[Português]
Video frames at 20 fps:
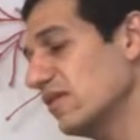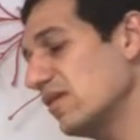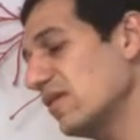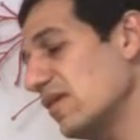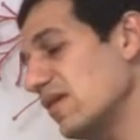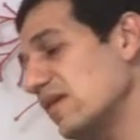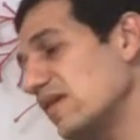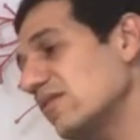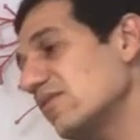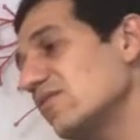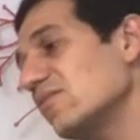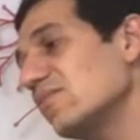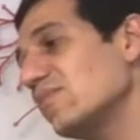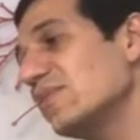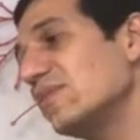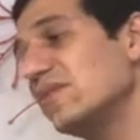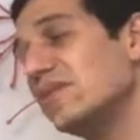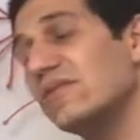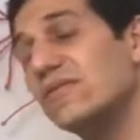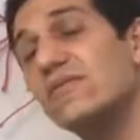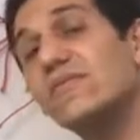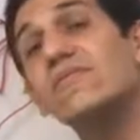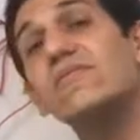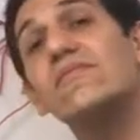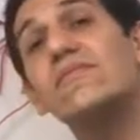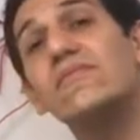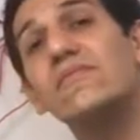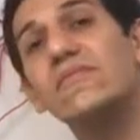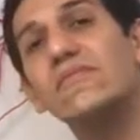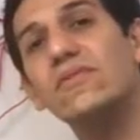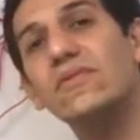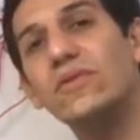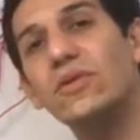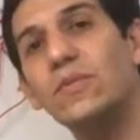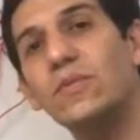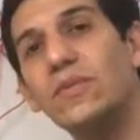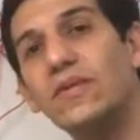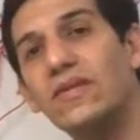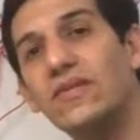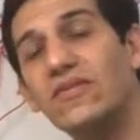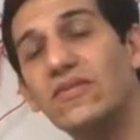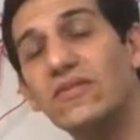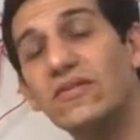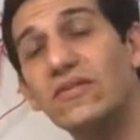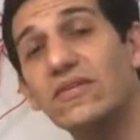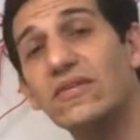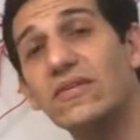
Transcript: enche um pneu de speed